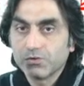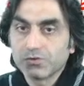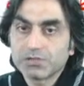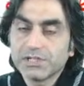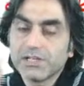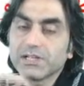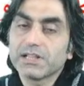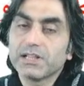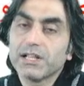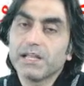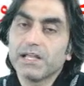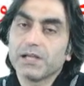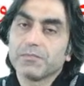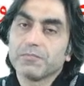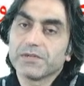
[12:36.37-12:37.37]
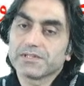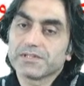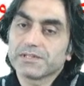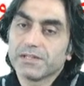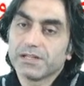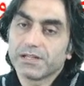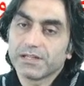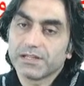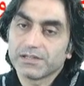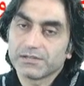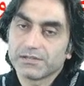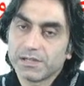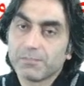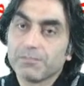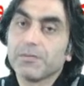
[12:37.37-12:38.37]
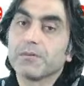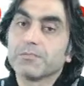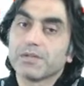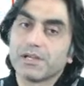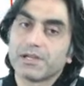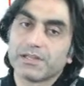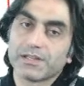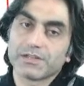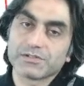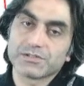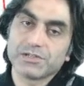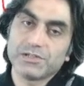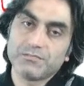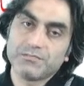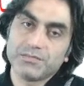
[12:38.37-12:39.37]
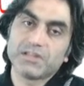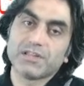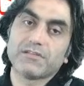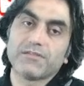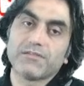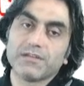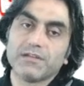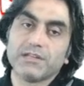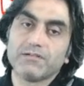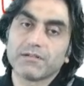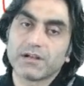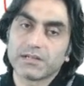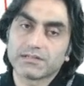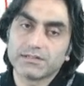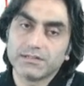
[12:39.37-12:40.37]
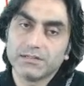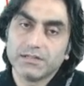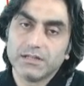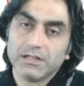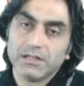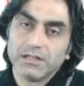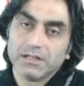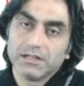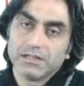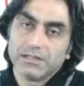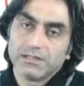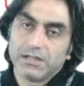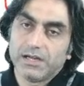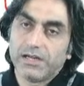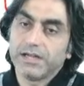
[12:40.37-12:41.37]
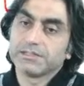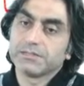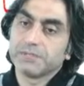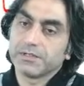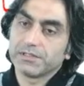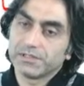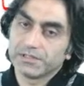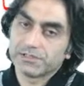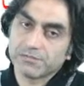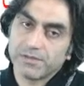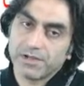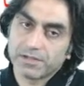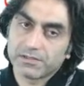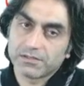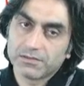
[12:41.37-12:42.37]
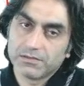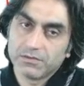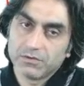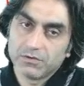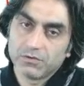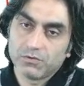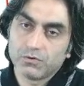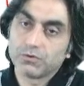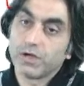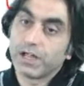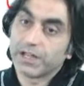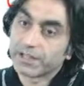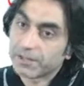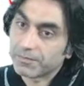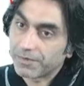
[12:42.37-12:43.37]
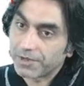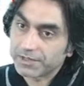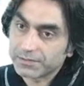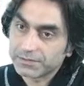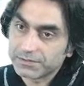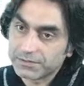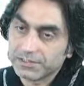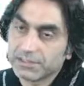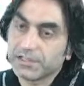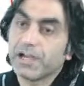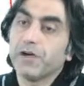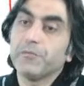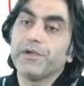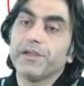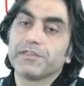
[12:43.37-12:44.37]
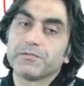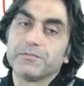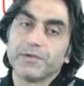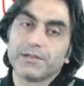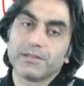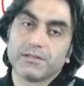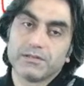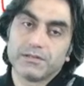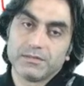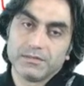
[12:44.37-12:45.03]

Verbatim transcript: Öncelikle yapması gereken, yapmam gereken şeyin bir defa Tevrat'ı hayatıma taşımak, onu anlamak, ikame etmek,